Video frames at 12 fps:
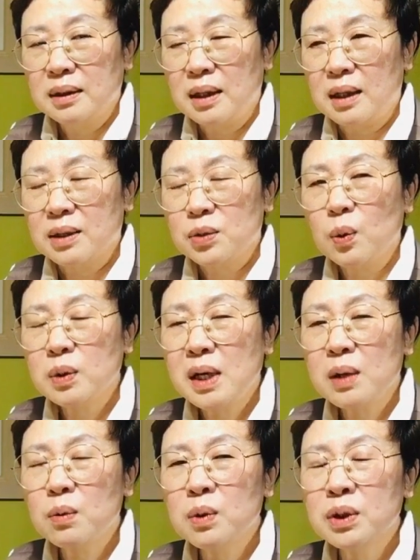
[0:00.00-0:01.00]
아,
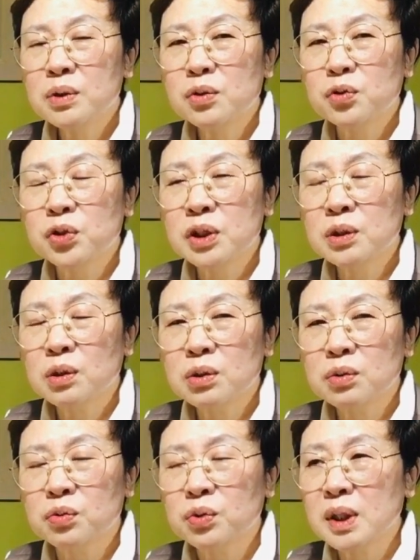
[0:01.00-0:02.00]
소상공인들 죽이는
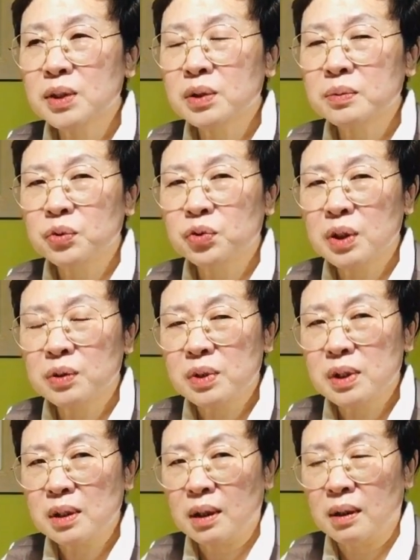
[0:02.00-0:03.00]
것도 누가 지금 죽이고
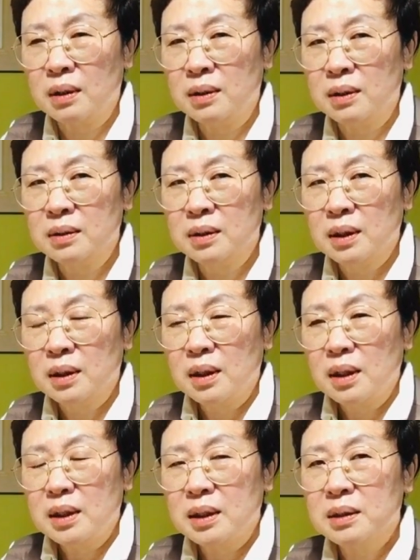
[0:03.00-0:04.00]
있어요.
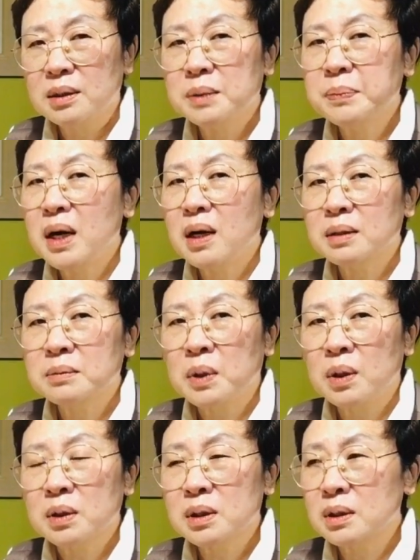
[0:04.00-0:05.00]
이거 막
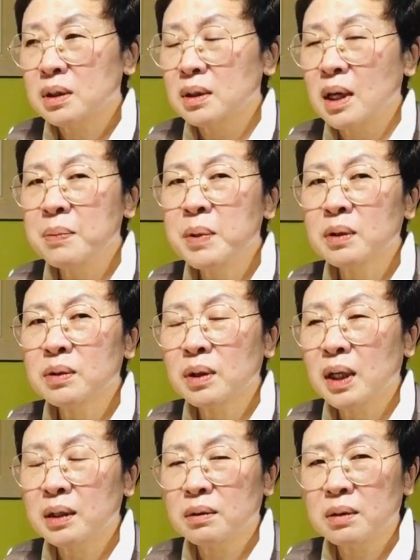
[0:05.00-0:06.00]
뭐 네 명
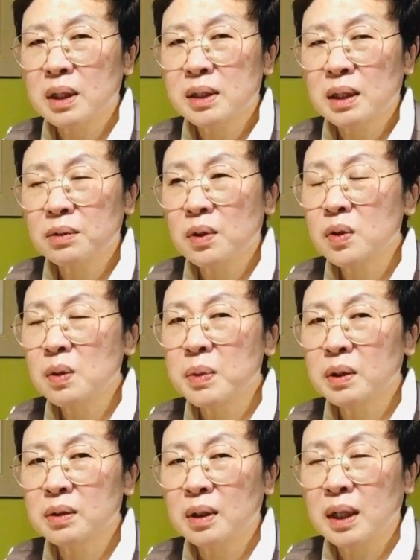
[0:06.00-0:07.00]
들어가는 건 괜찮고 여섯
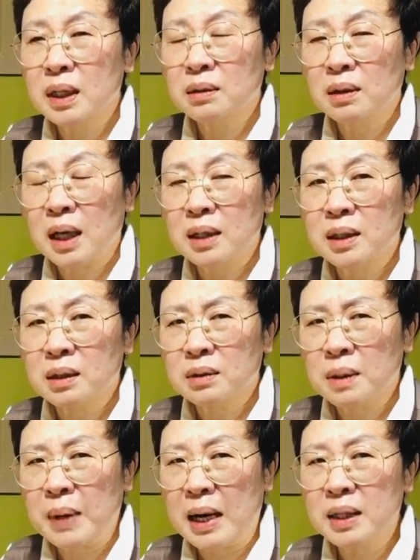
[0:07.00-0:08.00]
명 들어가는 건 안 되고
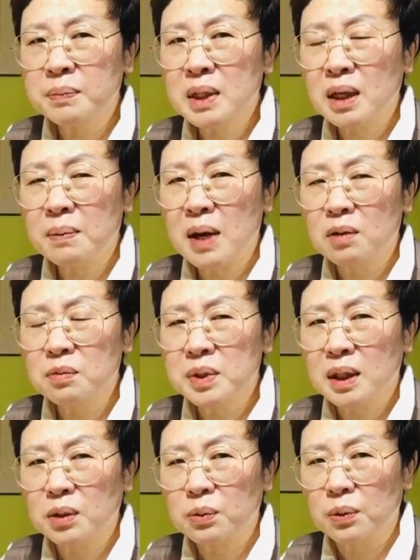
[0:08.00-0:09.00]
이게 말입니까
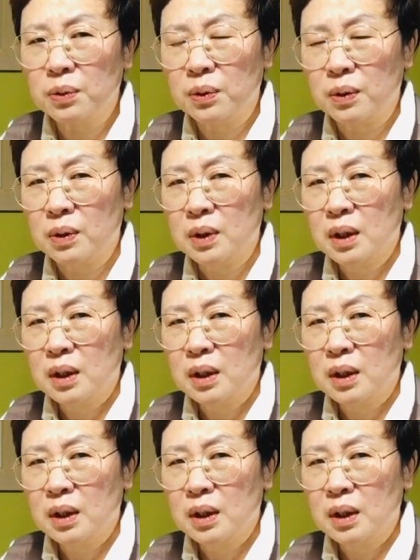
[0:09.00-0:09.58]
방금입니까 또.